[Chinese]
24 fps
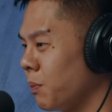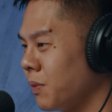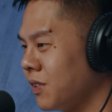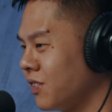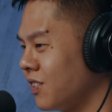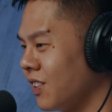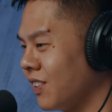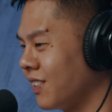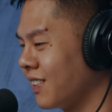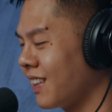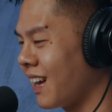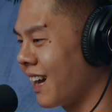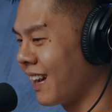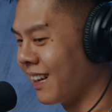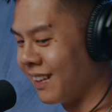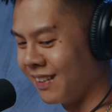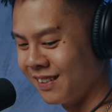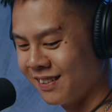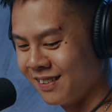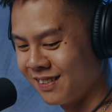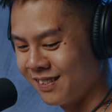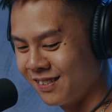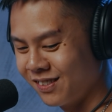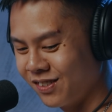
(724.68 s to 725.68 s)
那么现代，
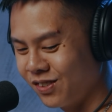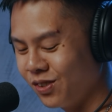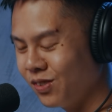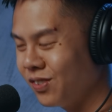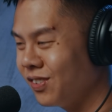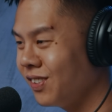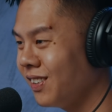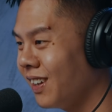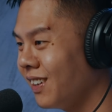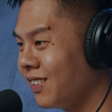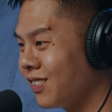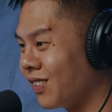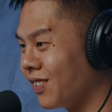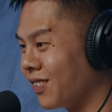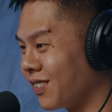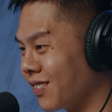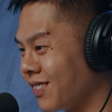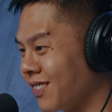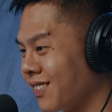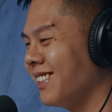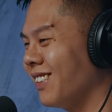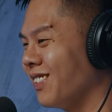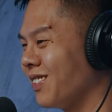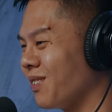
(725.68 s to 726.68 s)
就是那种
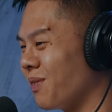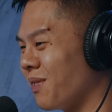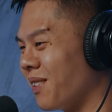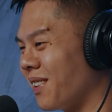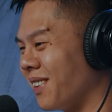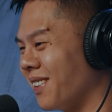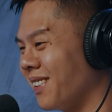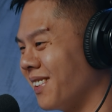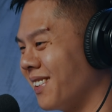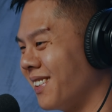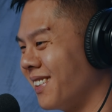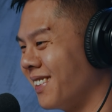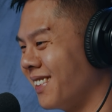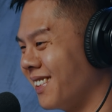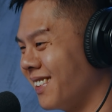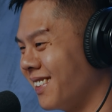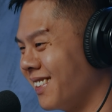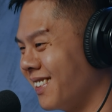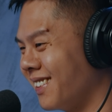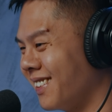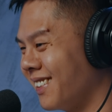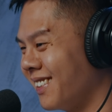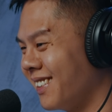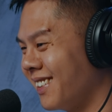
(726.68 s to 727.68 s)
Lady Gaga， 你应该会
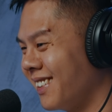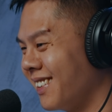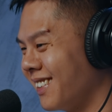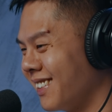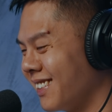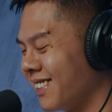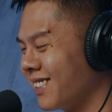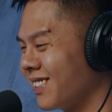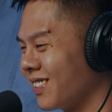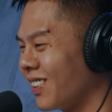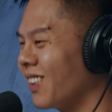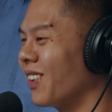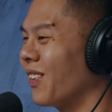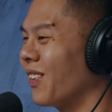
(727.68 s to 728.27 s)
停下来看一下。